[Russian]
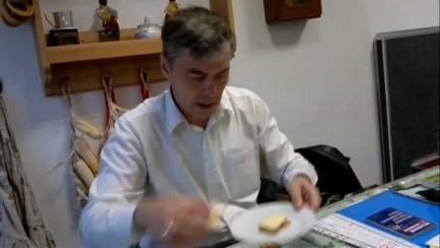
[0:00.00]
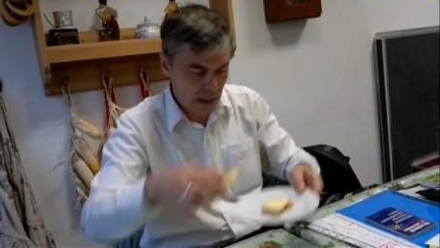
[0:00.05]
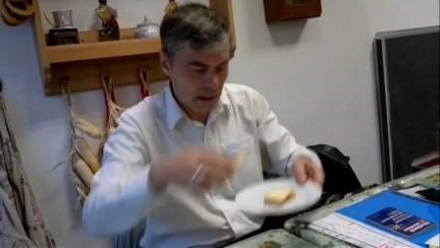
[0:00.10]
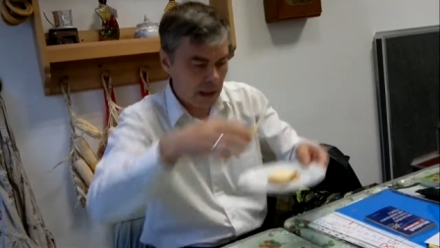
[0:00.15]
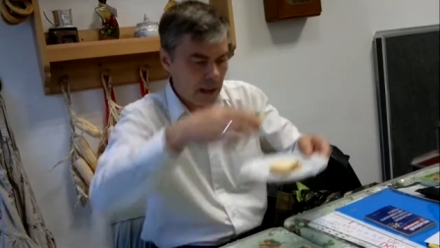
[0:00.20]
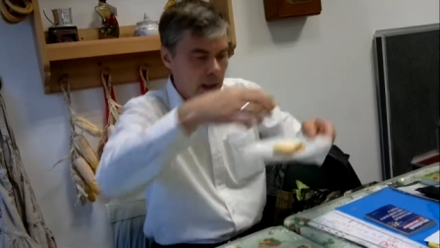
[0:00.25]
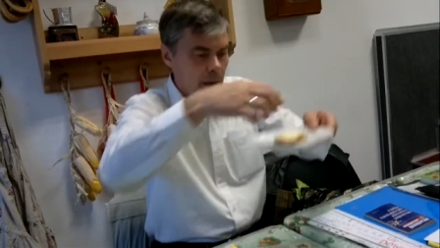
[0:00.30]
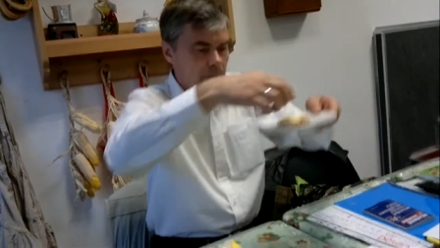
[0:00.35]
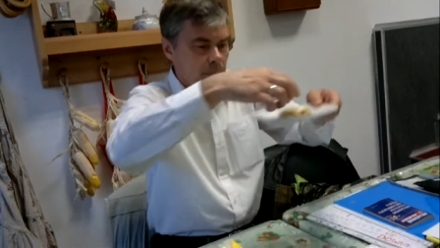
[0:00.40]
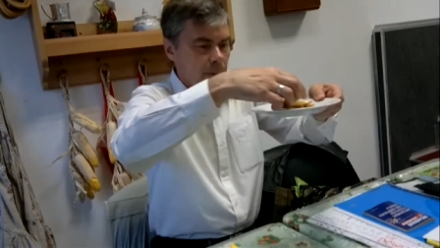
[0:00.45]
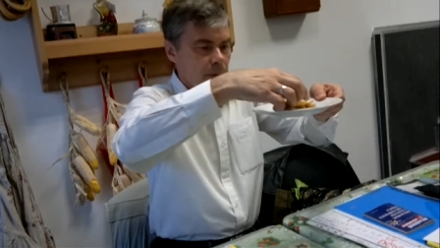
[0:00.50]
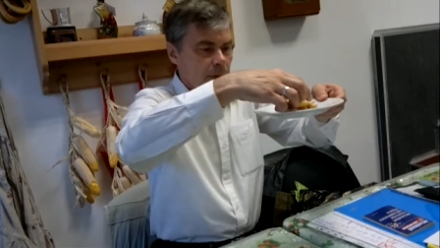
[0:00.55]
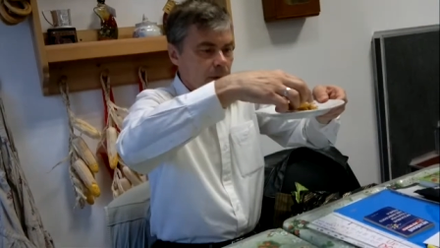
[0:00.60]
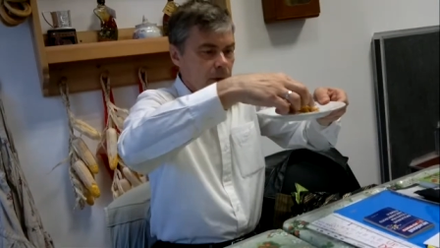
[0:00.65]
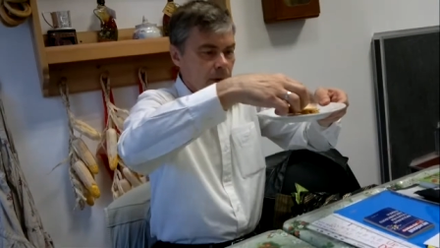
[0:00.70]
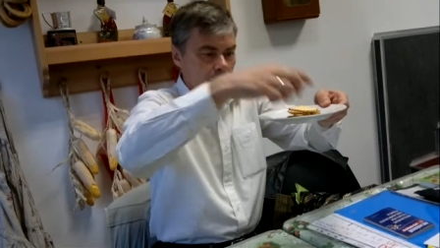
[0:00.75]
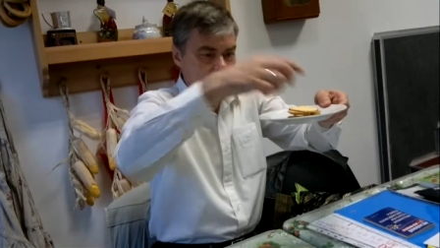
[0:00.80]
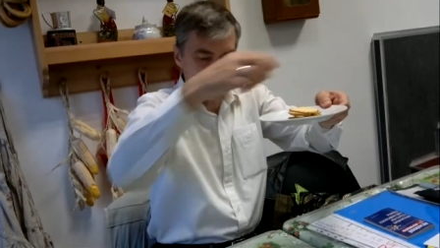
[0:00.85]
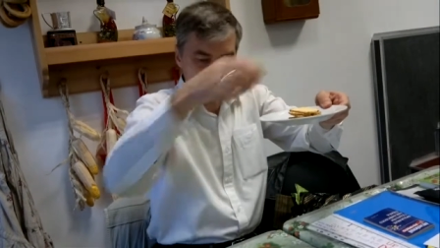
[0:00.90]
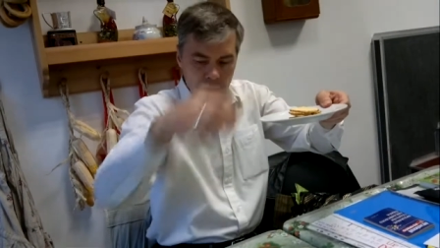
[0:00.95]
ап,
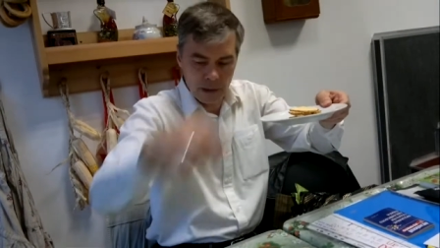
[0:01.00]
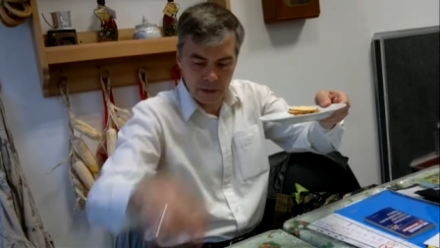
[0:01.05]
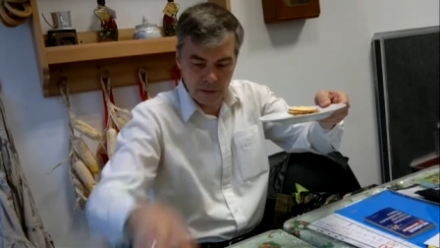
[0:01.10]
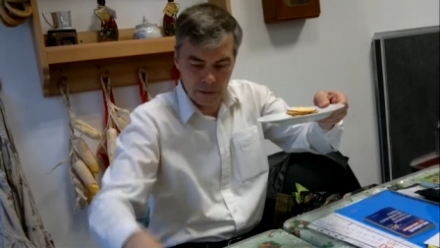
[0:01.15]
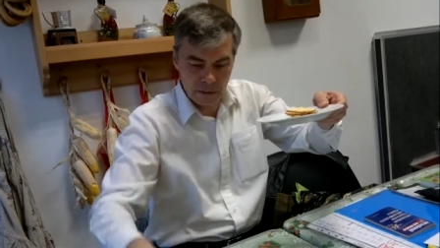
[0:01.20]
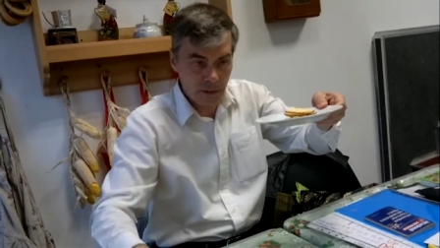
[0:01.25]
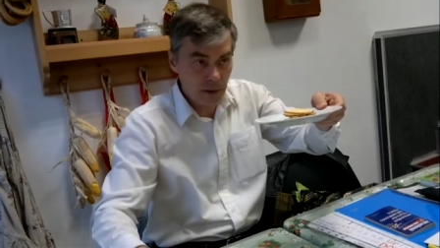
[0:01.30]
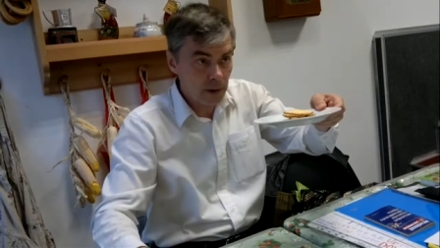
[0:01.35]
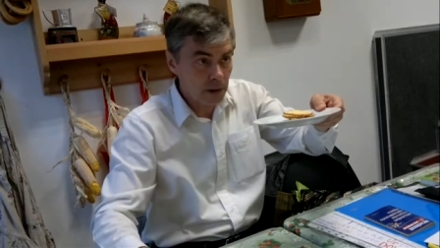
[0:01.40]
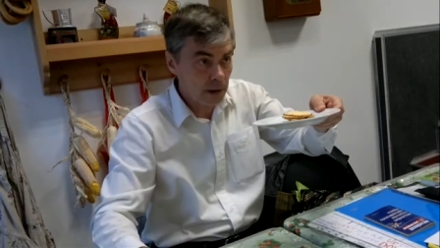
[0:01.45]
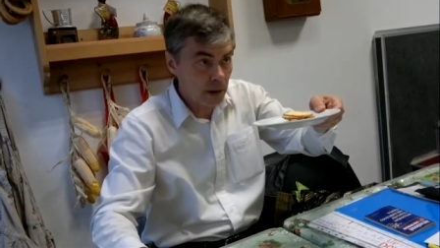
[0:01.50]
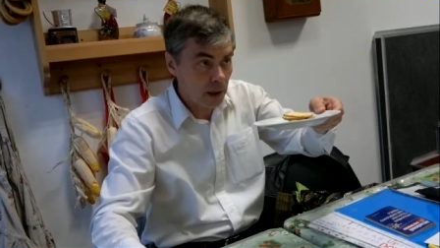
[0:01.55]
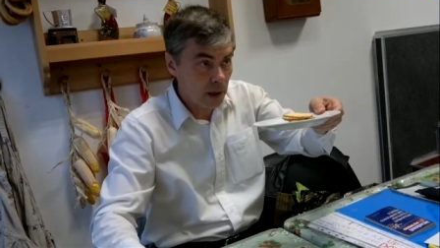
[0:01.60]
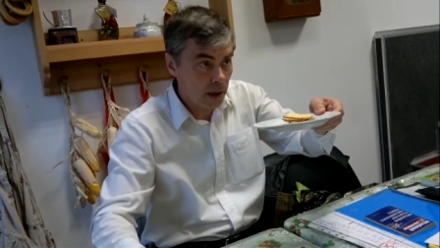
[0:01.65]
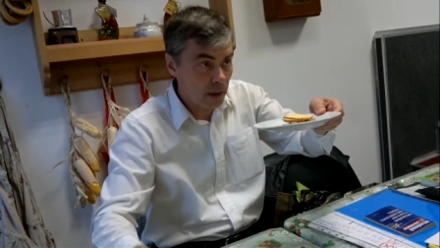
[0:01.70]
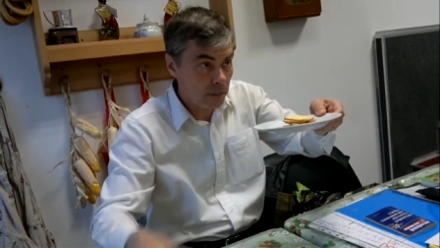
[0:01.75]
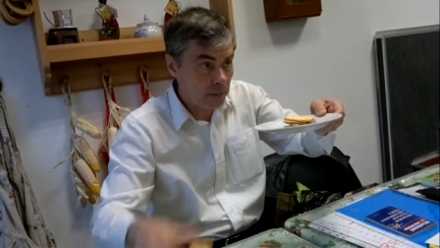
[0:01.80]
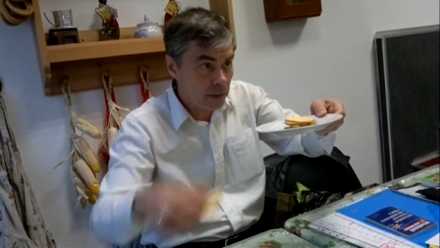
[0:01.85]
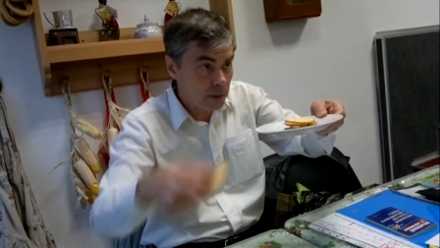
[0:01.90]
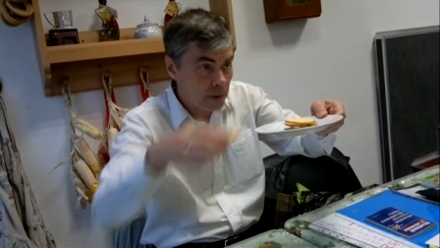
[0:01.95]
накладывает,
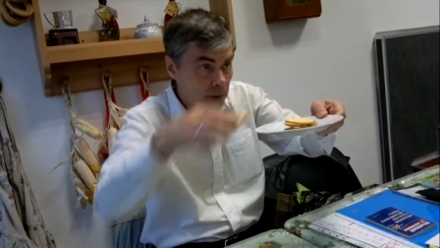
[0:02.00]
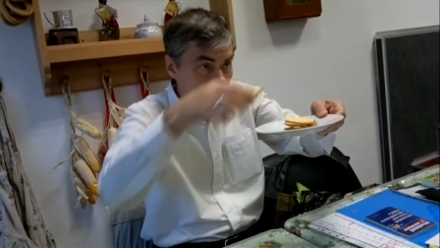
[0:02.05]
ап,